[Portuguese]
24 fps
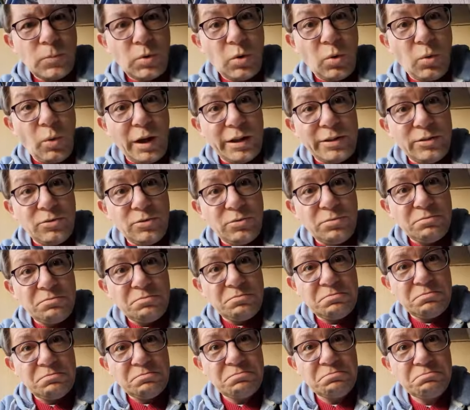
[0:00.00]
4,
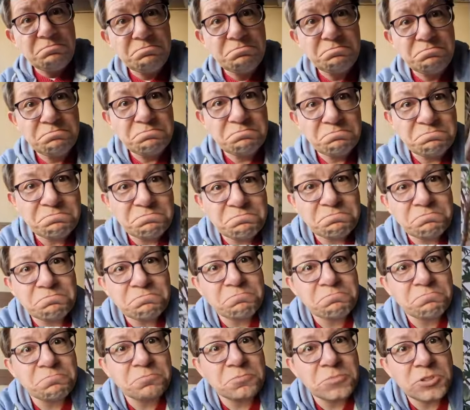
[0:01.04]

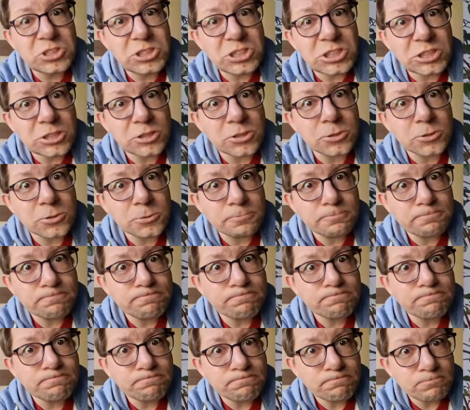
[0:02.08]
5.
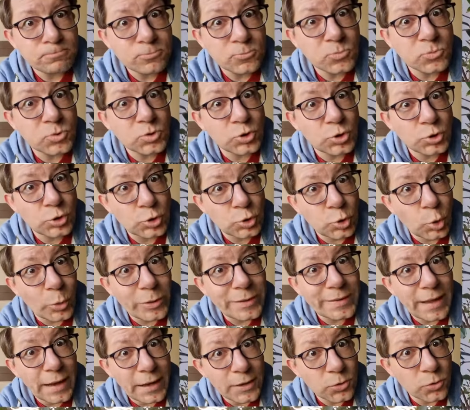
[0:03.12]

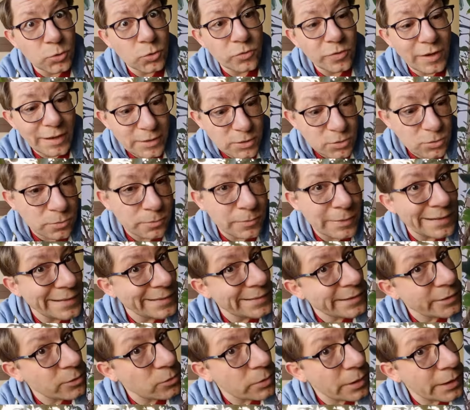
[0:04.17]
Cuidado do vaso.
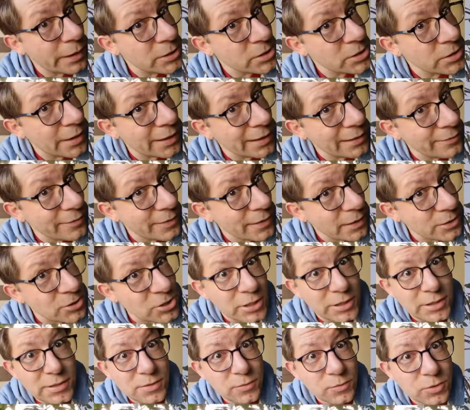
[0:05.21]
Então, hashtag fica a
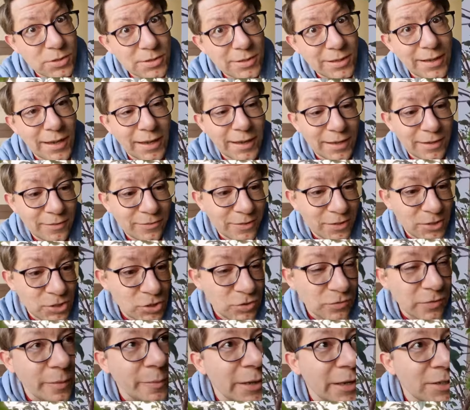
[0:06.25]
dica. Se você quer
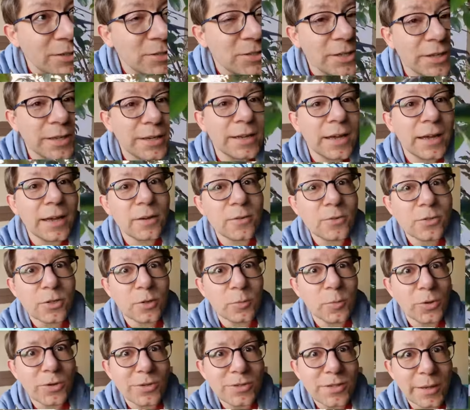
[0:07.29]
efetivamente criar o
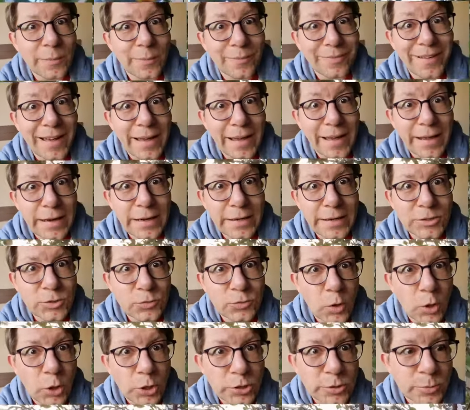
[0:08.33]
seu bonsai para ficar grande,
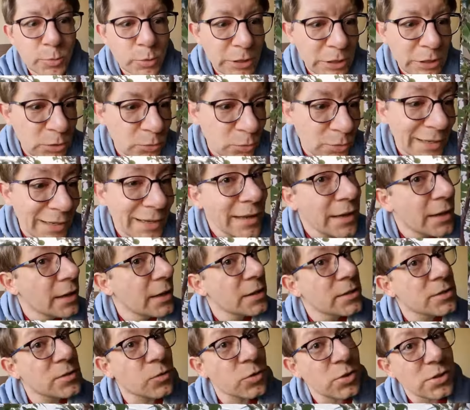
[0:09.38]
forte, bonito,
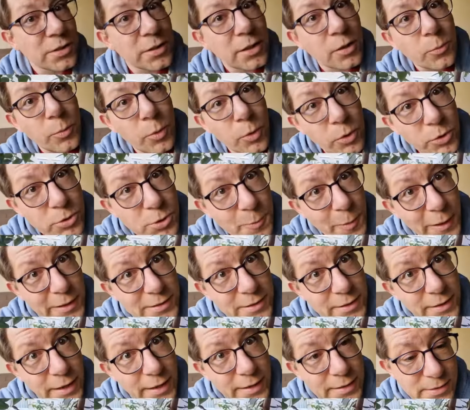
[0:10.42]
se você tem um pouco de espaço
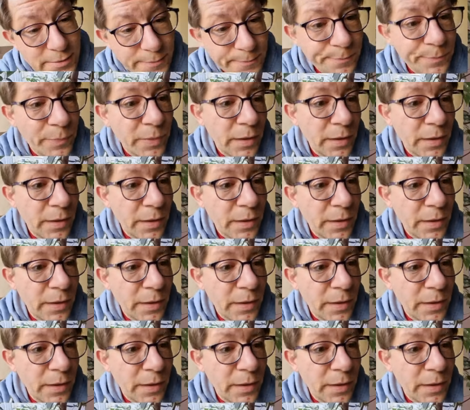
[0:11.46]
em casa,